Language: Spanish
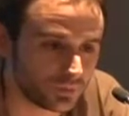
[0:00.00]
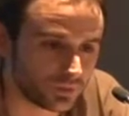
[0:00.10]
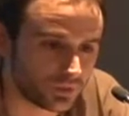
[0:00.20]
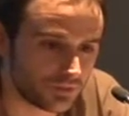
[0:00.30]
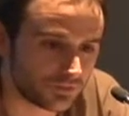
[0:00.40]

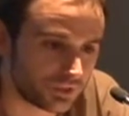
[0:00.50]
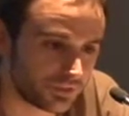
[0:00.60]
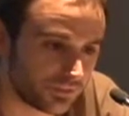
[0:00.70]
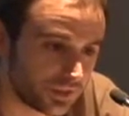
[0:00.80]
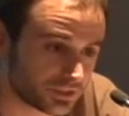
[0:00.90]
puedan
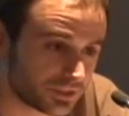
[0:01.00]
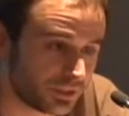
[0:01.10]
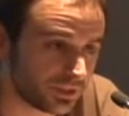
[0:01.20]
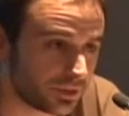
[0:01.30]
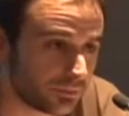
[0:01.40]
financiarse
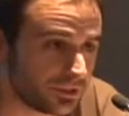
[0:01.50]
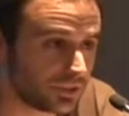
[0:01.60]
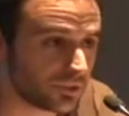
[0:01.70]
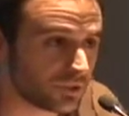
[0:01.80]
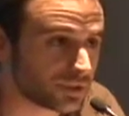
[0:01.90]

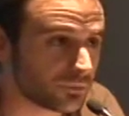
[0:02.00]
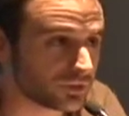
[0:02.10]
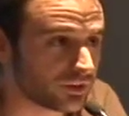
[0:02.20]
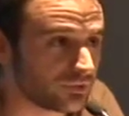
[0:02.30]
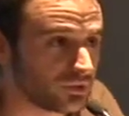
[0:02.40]
directamente con las
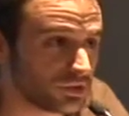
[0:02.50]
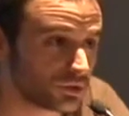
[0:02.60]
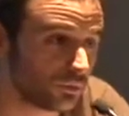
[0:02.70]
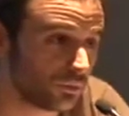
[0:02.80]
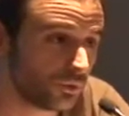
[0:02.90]
aportaciones de
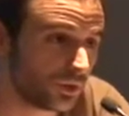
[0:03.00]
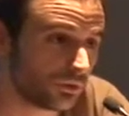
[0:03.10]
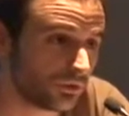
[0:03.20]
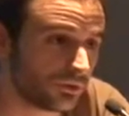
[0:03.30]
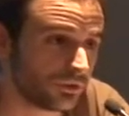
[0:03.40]
su
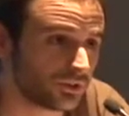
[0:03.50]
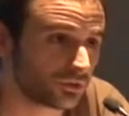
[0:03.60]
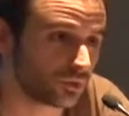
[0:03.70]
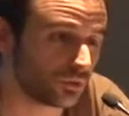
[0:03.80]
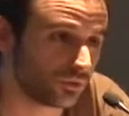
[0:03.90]
público o de
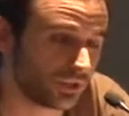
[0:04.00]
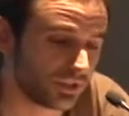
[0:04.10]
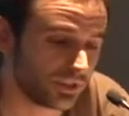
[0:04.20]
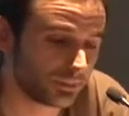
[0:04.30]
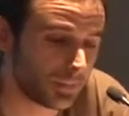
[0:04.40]
su
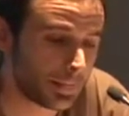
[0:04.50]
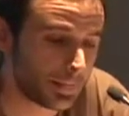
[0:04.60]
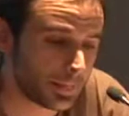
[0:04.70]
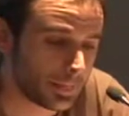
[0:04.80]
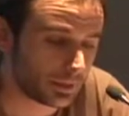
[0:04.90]
comunidad.
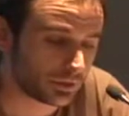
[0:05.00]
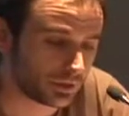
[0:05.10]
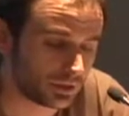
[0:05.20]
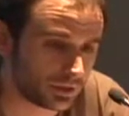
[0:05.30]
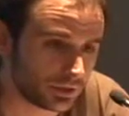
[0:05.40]

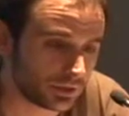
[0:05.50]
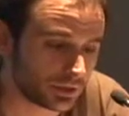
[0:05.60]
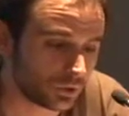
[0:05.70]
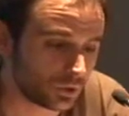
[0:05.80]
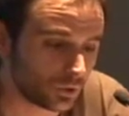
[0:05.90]

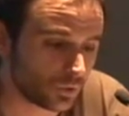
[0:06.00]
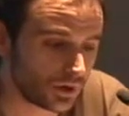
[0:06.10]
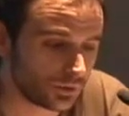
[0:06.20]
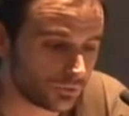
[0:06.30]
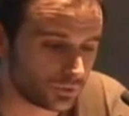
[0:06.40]
Ah, con lo
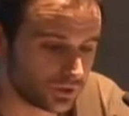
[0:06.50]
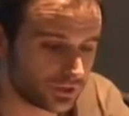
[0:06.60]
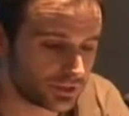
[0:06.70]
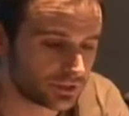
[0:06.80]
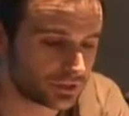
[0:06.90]
cual,
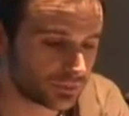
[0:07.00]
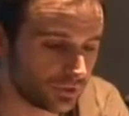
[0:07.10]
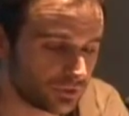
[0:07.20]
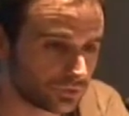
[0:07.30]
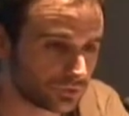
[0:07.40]
pues,
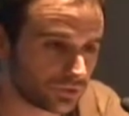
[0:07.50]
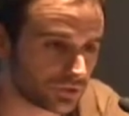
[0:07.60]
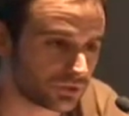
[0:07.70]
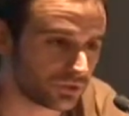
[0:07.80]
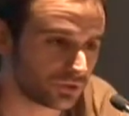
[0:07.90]
bueno, todos
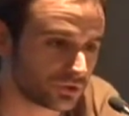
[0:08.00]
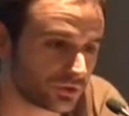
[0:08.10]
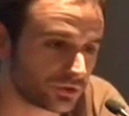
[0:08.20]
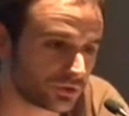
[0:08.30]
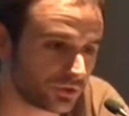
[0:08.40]

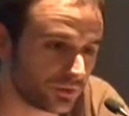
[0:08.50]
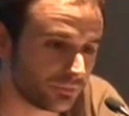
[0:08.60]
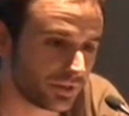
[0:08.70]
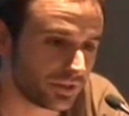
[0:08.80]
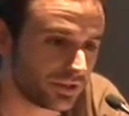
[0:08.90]
estos ah,
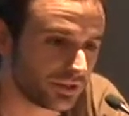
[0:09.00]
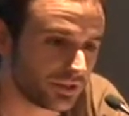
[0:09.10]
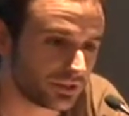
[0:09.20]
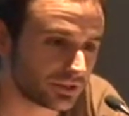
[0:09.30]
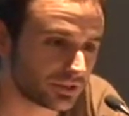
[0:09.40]

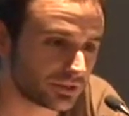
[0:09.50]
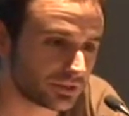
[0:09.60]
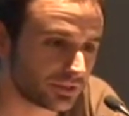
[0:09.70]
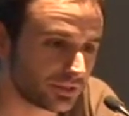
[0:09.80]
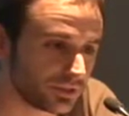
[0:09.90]

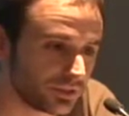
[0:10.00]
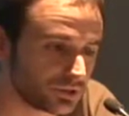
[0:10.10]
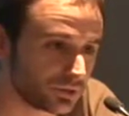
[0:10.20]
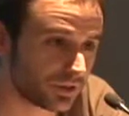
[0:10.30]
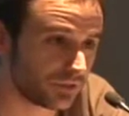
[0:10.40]
pequeñas ah,
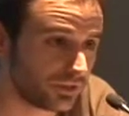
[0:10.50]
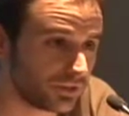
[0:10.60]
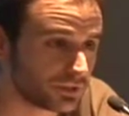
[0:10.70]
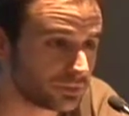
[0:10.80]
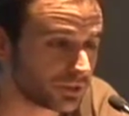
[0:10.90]

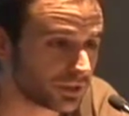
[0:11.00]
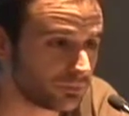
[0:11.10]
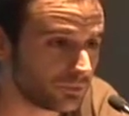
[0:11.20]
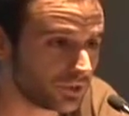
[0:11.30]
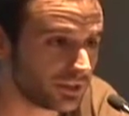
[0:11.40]
discográficas, por
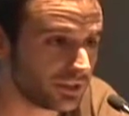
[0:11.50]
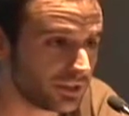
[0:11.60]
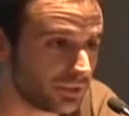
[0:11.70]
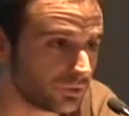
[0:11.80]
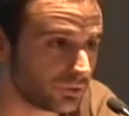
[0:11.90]
ejemplo, que
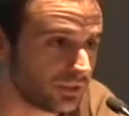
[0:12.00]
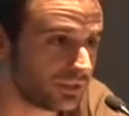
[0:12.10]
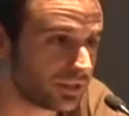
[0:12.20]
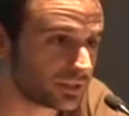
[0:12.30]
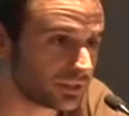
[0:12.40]
quieren
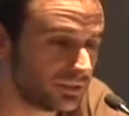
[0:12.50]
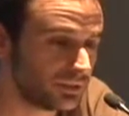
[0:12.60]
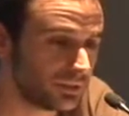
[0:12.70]
autoeditarse,